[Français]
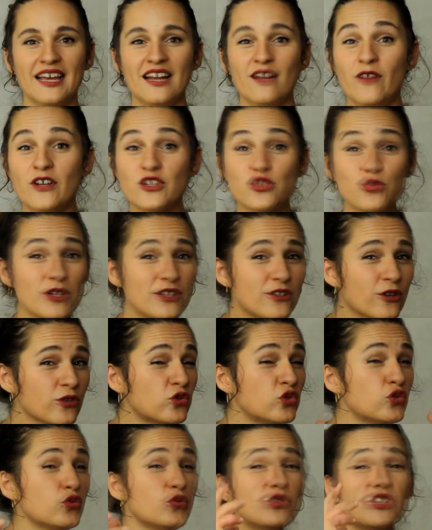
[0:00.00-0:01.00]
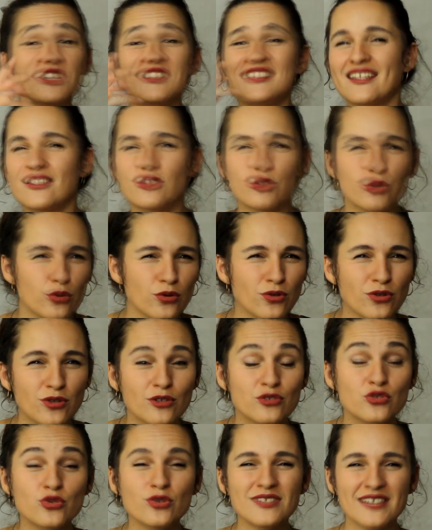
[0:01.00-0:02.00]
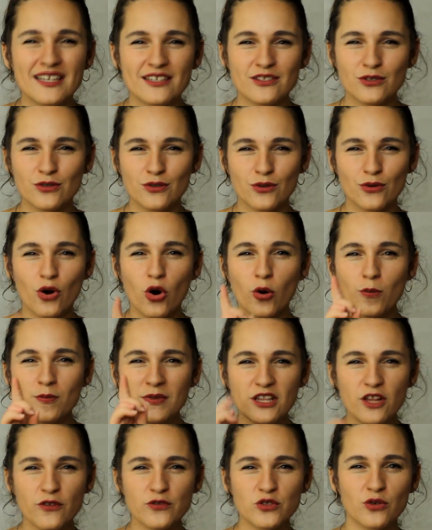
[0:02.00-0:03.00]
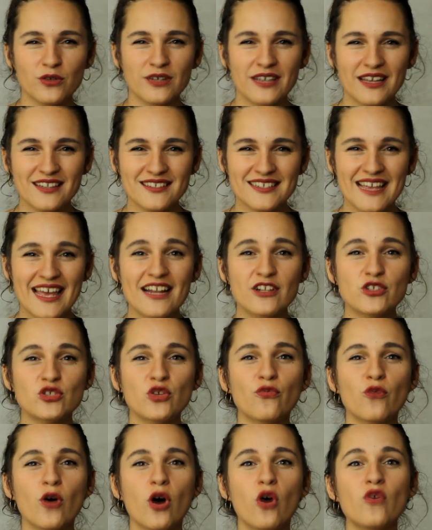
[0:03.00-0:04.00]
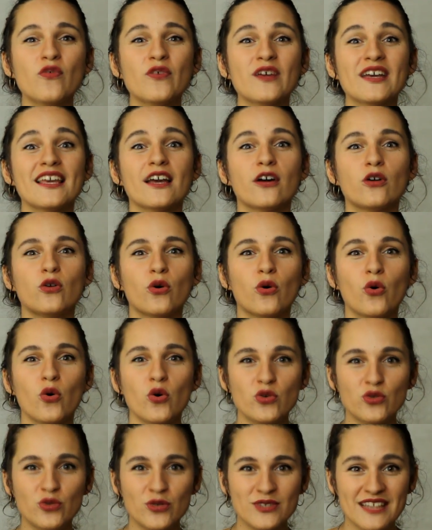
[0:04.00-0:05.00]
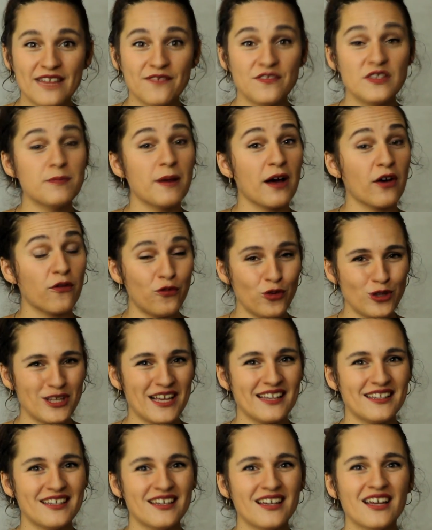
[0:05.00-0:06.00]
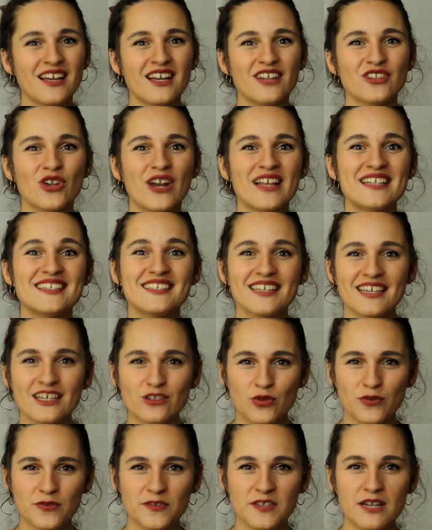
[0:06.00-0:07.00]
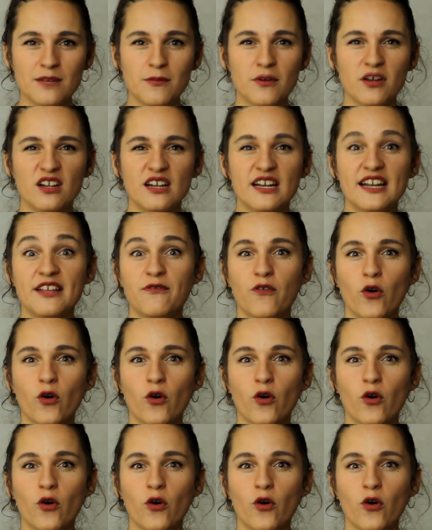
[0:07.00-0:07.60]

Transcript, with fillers: elle va jouer dans tout un tas de trucs jusqu'à ce que, en 1915, elle se voit offrir le rôle de sa vie par Feuillade dans la série de films Les